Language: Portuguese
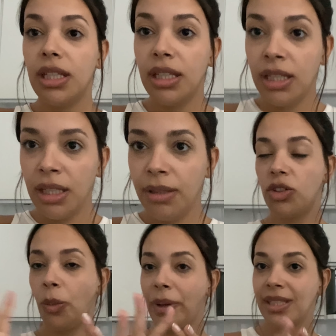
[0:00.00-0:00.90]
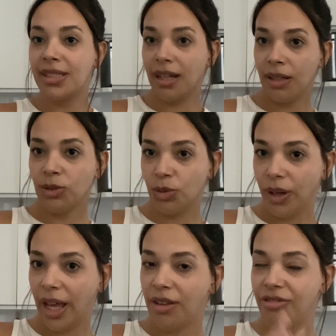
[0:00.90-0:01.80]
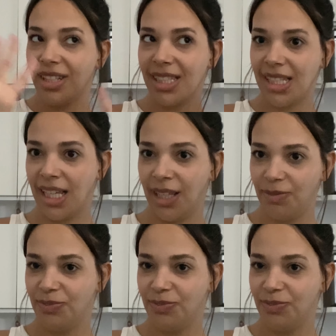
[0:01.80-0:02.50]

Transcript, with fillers: E tô pensando em fazer